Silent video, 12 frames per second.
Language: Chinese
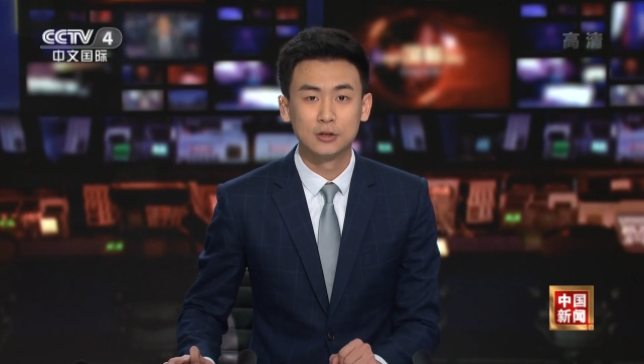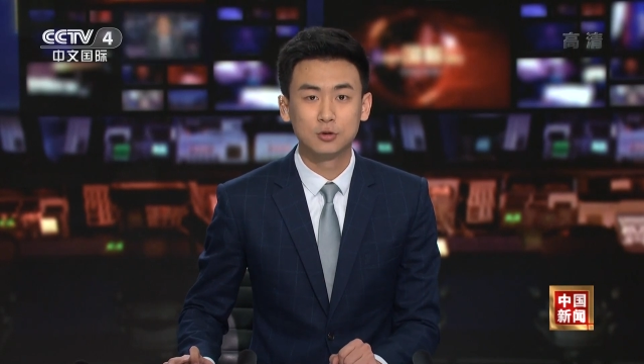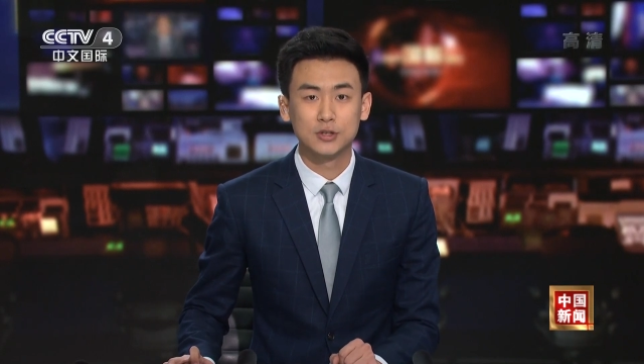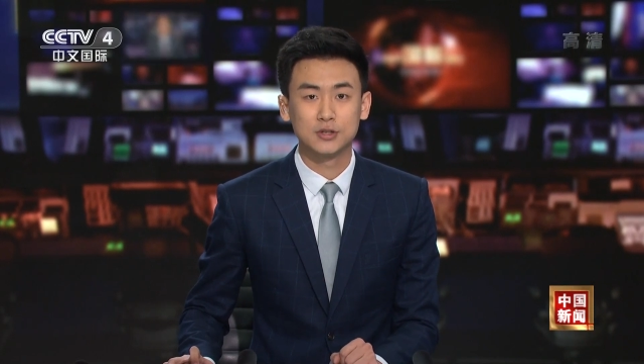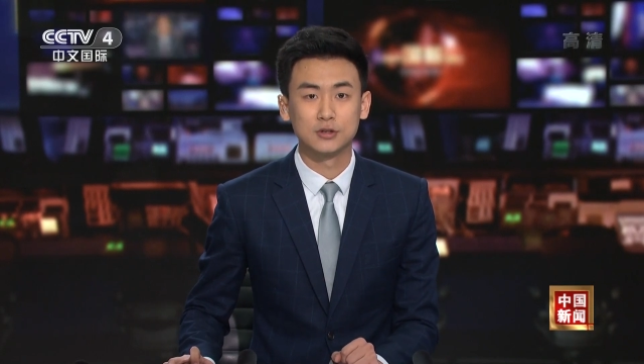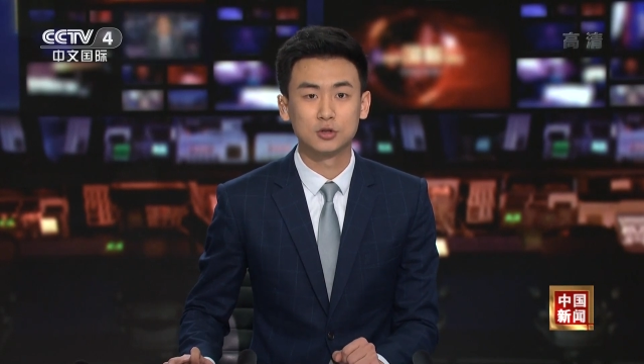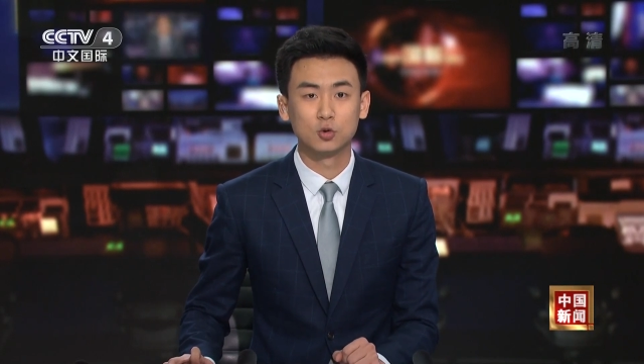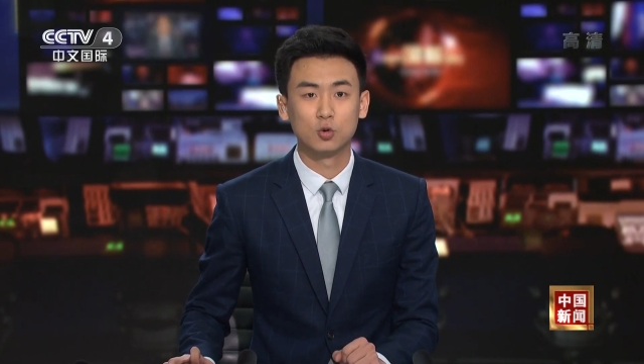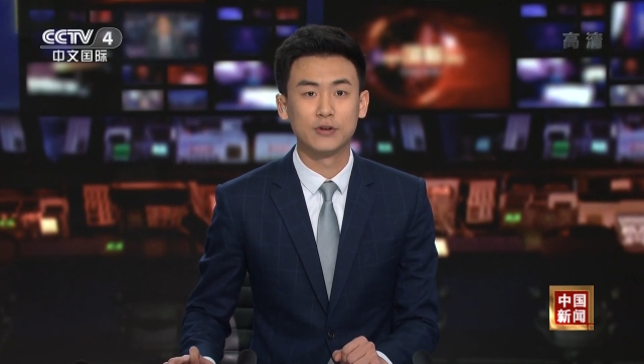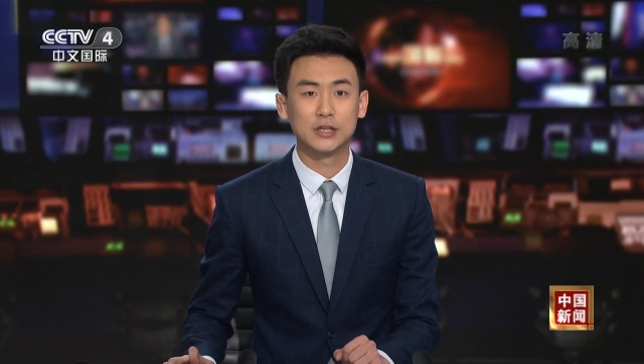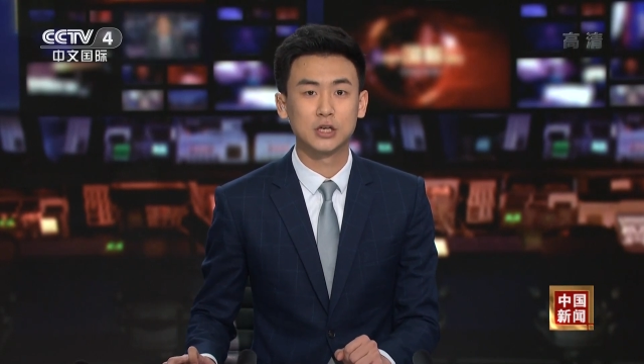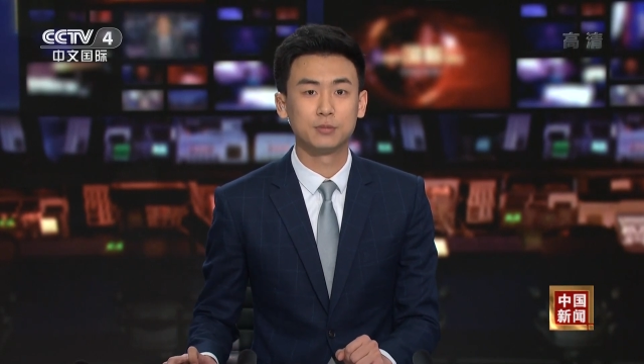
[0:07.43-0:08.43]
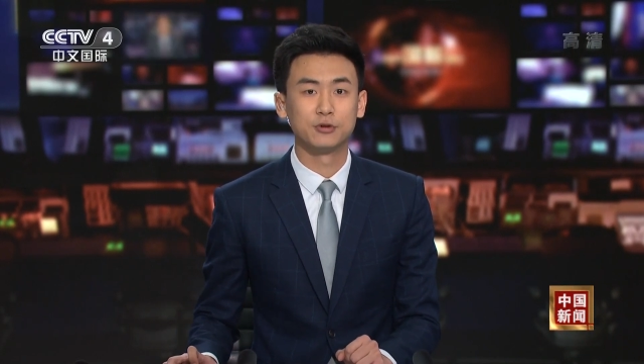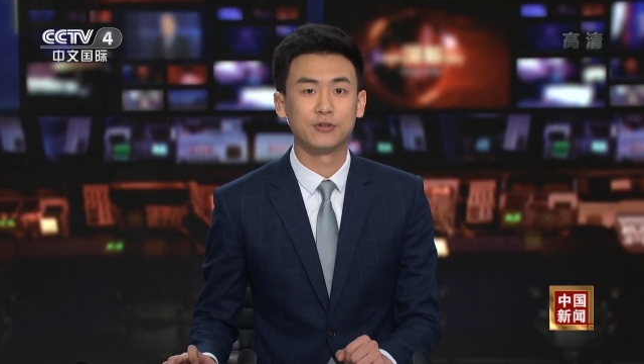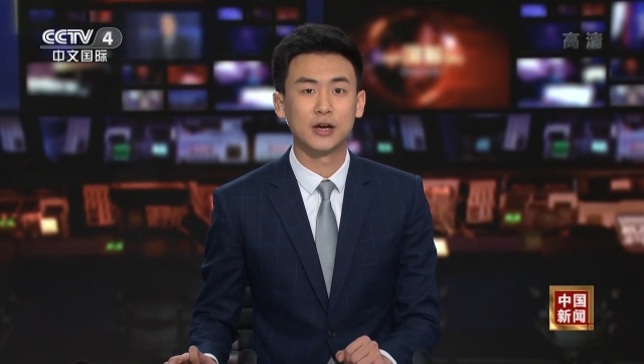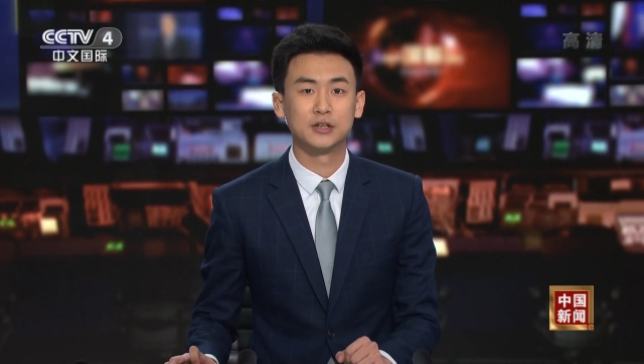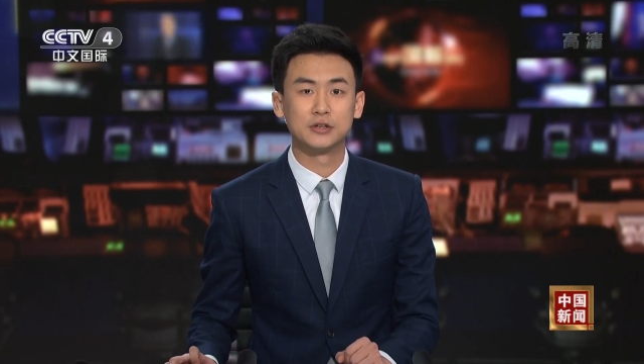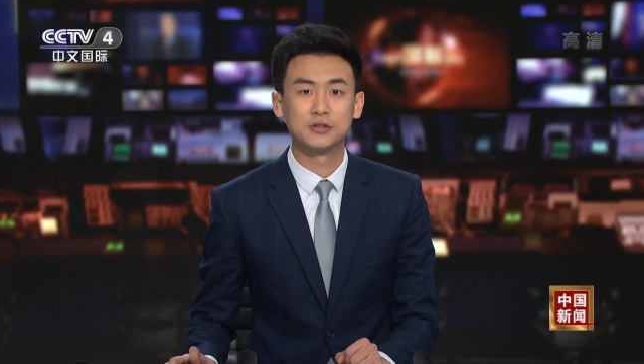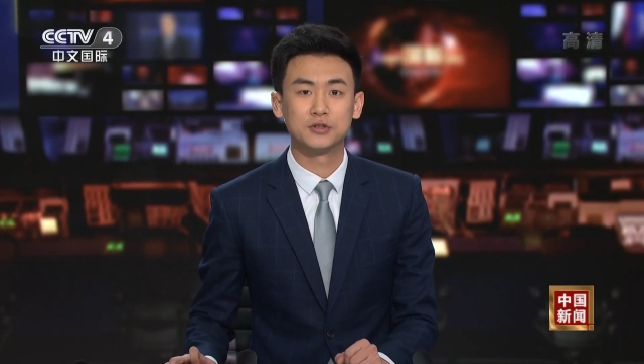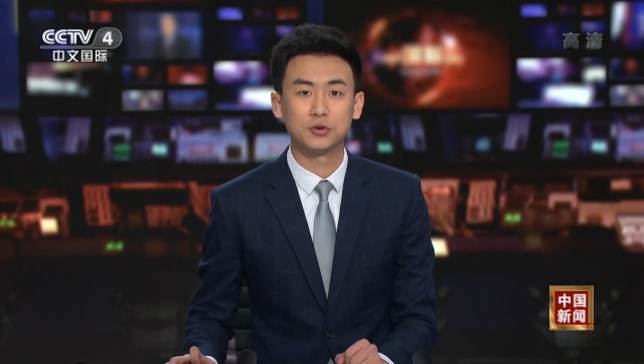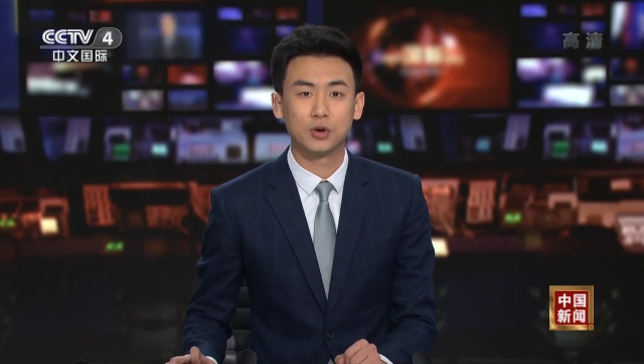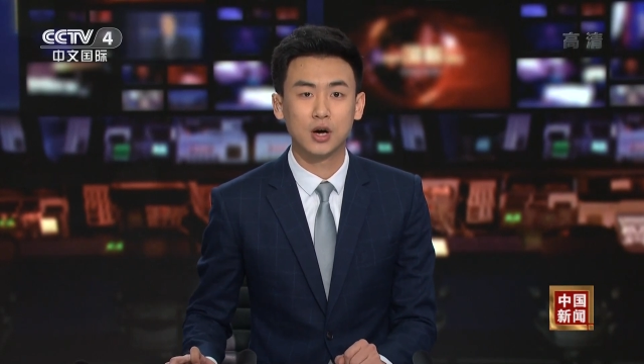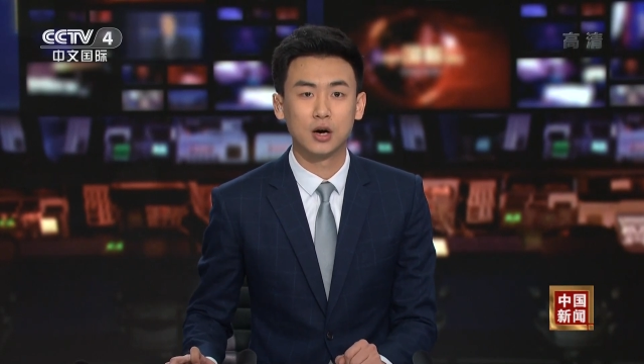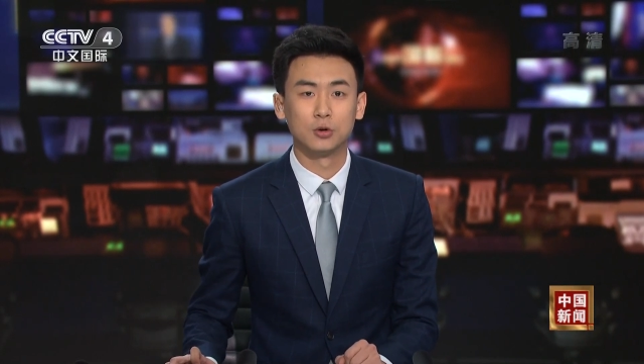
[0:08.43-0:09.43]
对此，中国外交部发言人
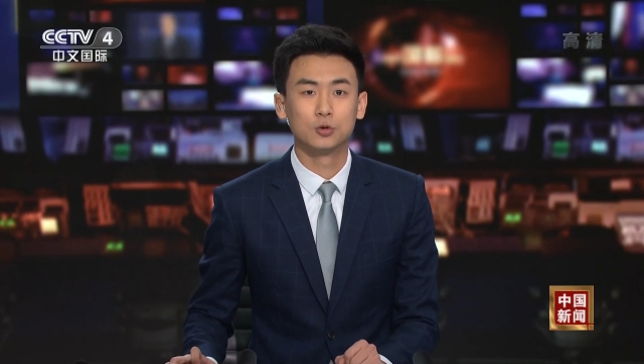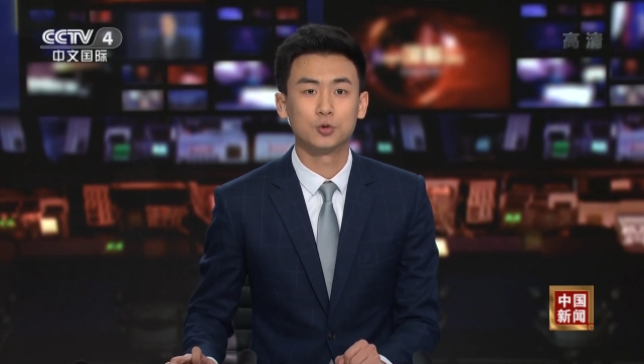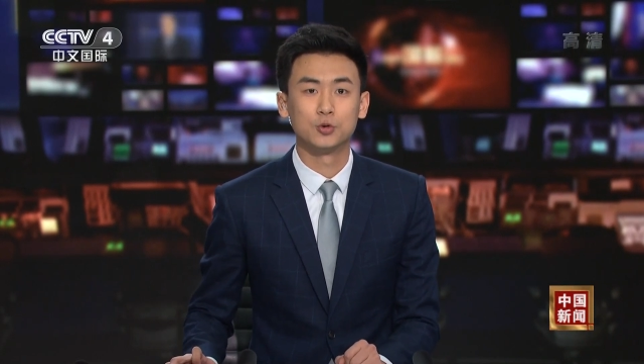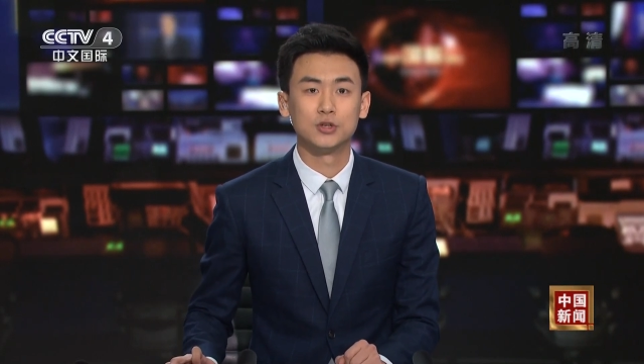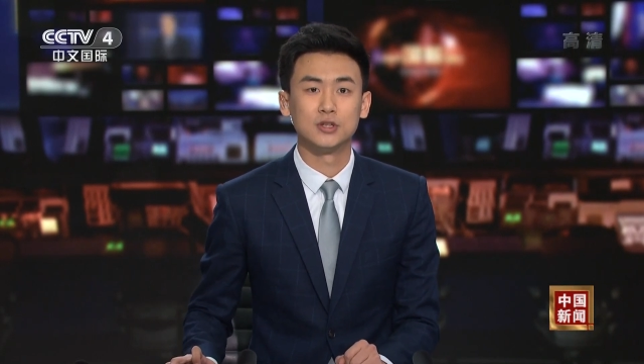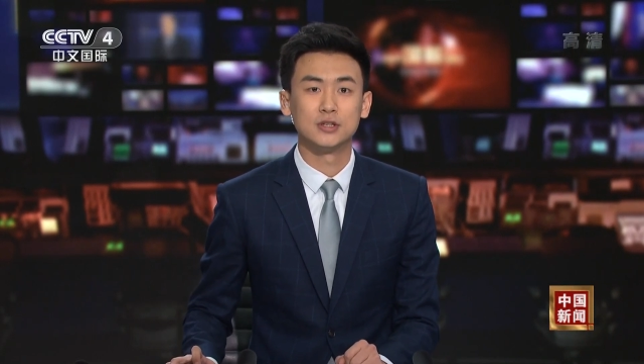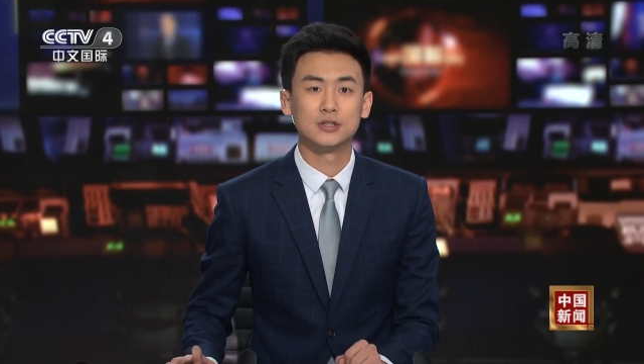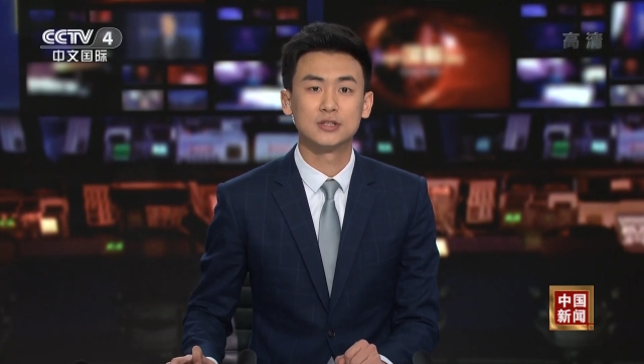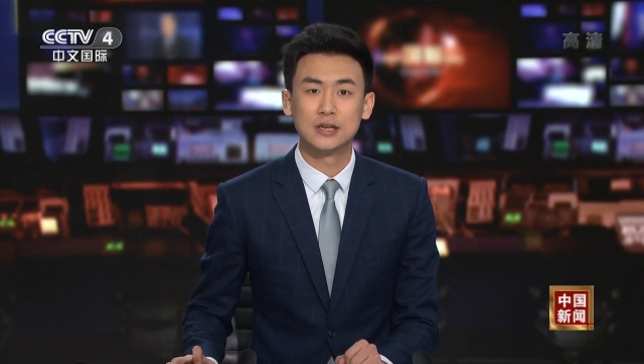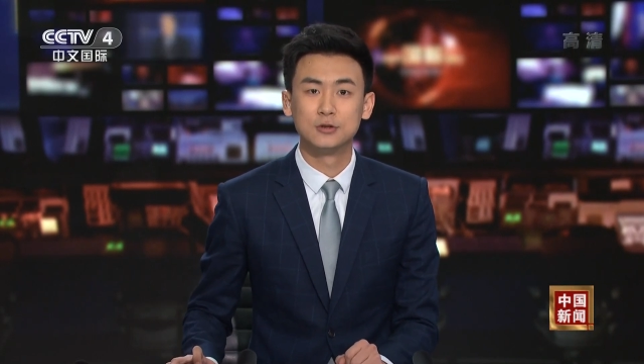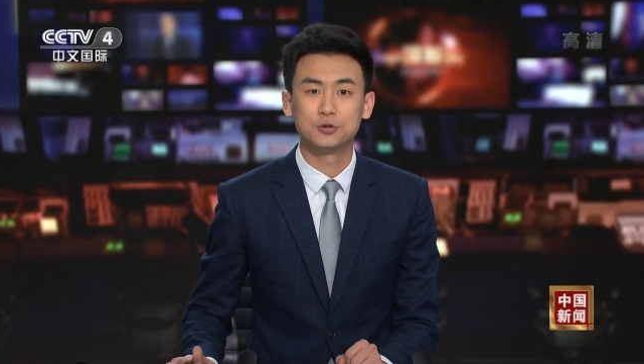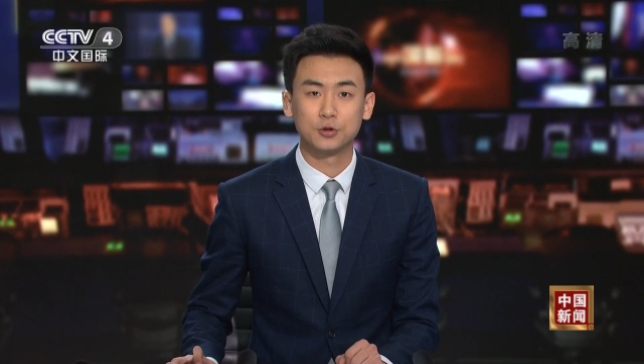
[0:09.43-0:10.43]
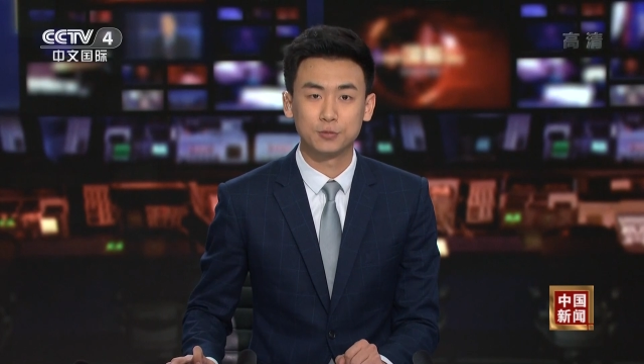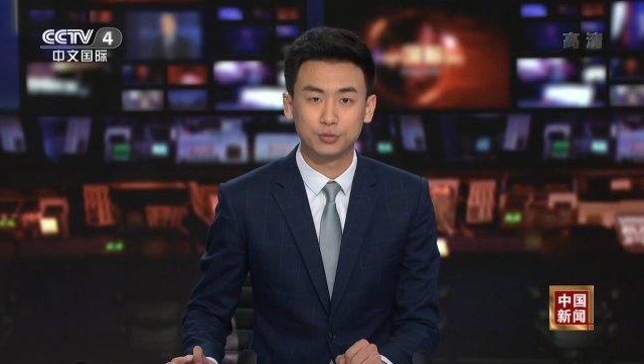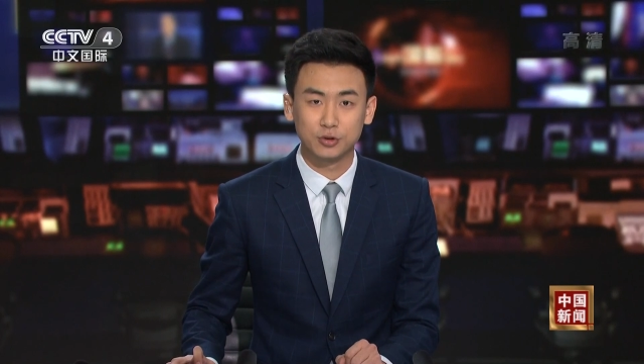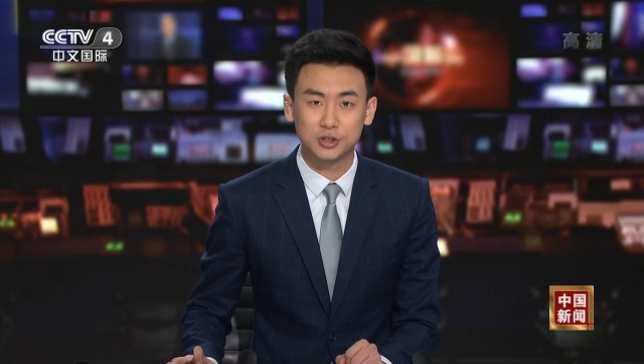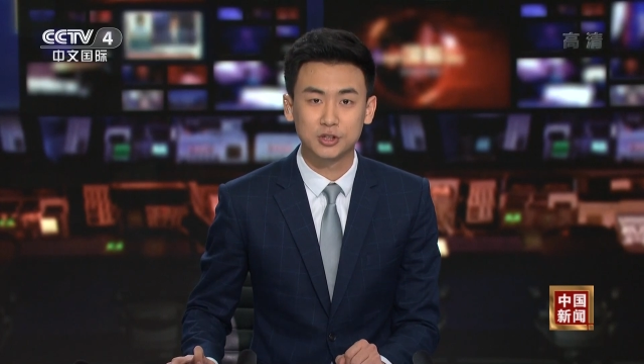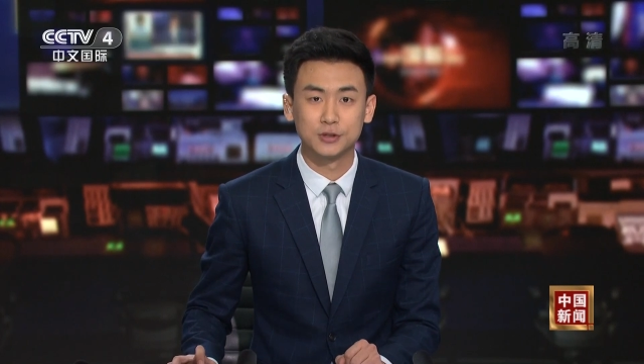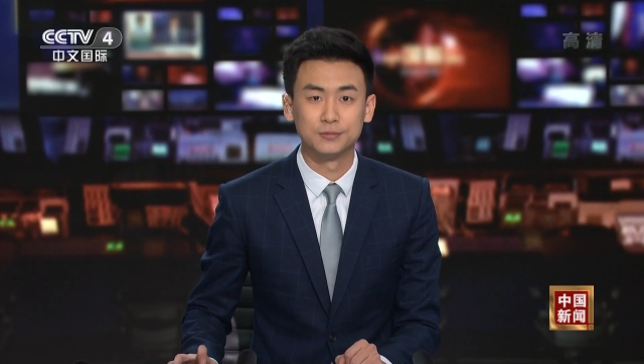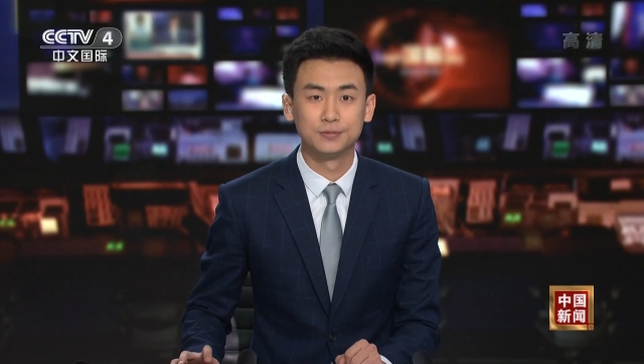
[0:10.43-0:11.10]
9号予以坚决驳斥。